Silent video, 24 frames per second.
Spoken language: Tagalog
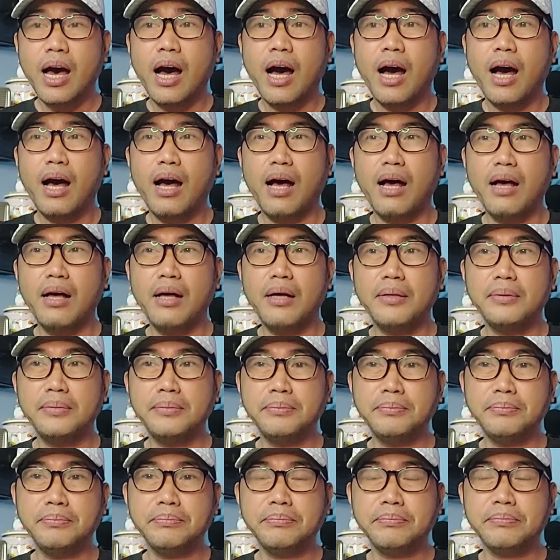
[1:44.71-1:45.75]

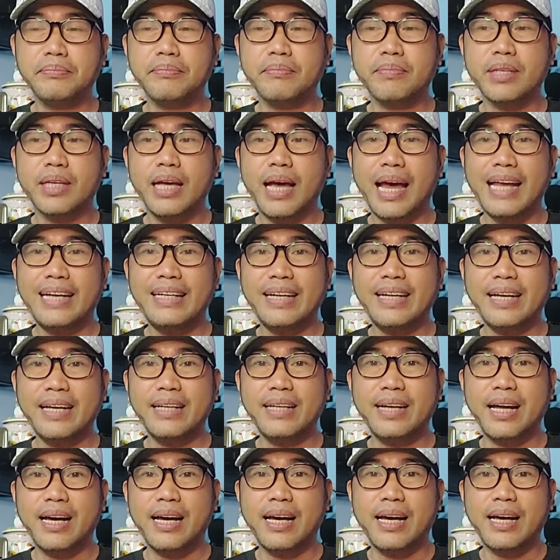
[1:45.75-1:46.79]
Um, and
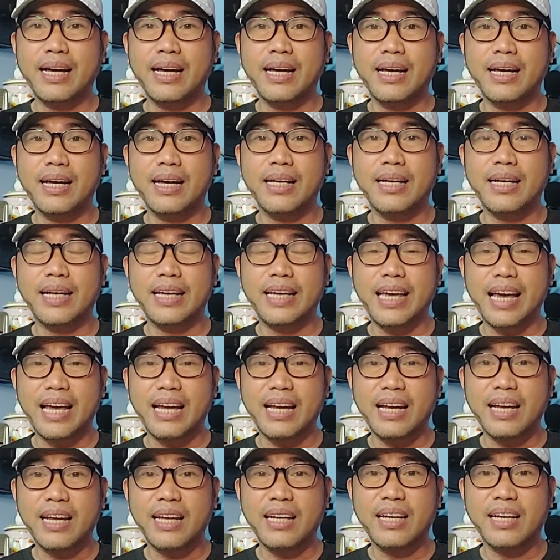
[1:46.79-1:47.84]
then, uh,
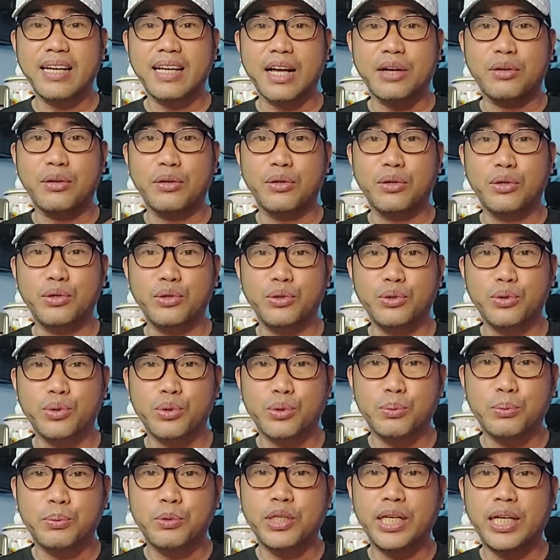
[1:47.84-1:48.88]
nangyari, nagkagulo yung
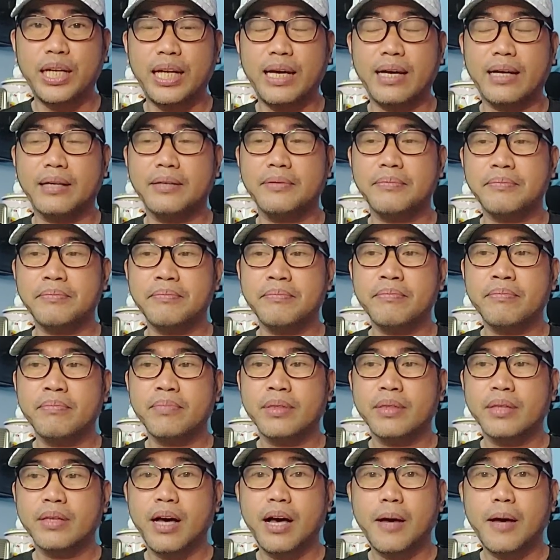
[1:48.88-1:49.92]
grupo nila.
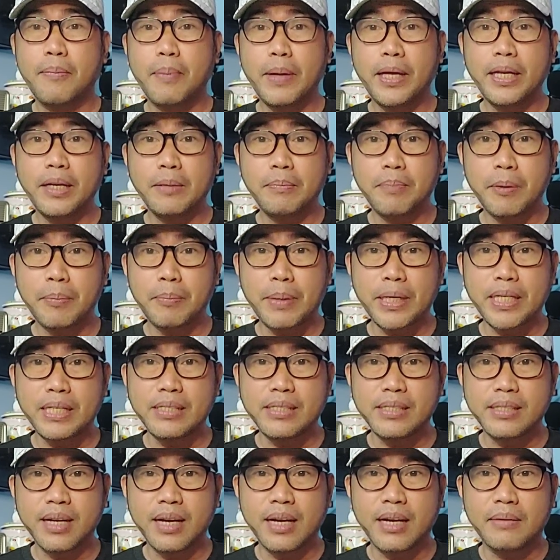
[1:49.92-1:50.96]
Abay,
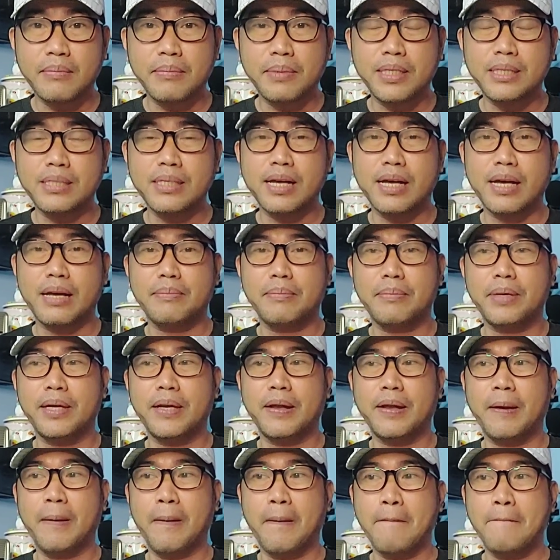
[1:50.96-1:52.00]
nagpapansin na naman sa
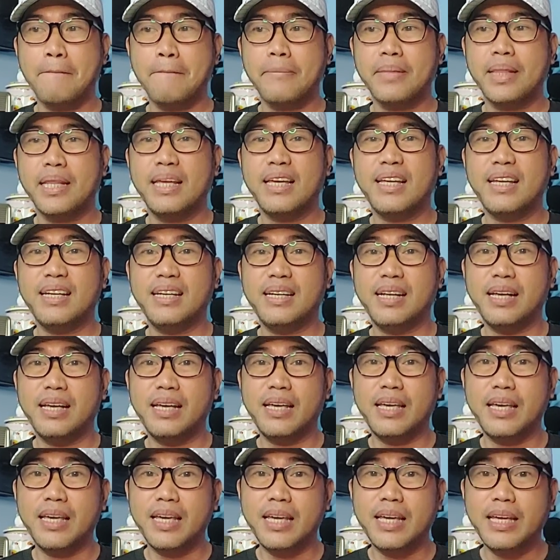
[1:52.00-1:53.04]
amin.
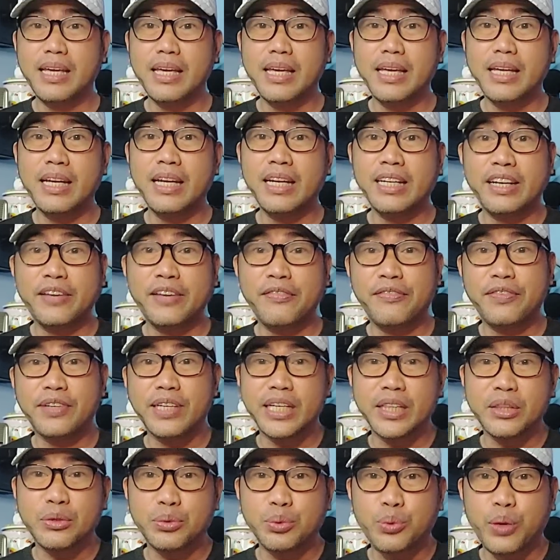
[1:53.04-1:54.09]
Hindi, in a
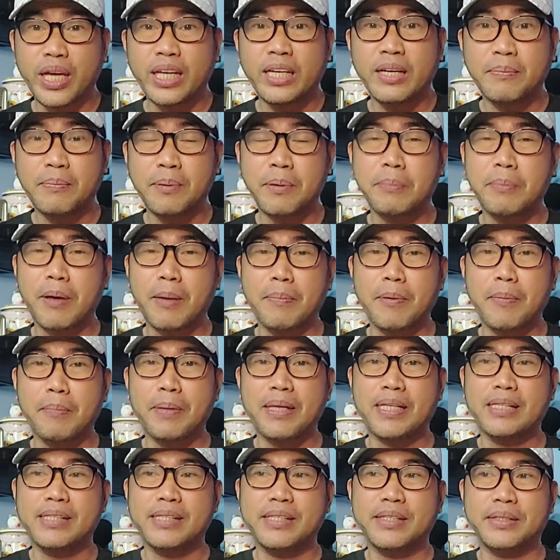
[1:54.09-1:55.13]
different way na
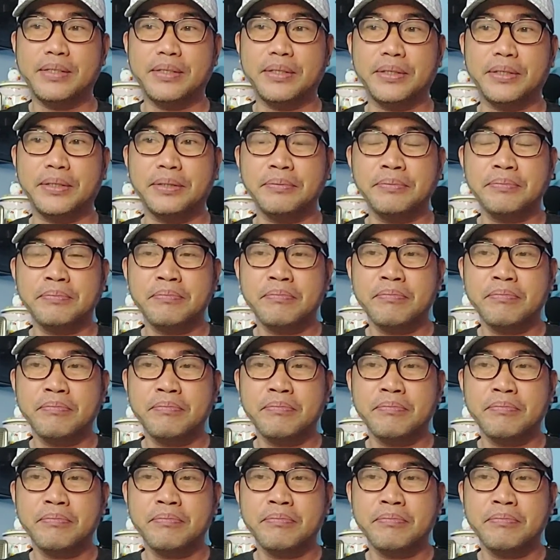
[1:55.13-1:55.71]
pagpapapansin, no?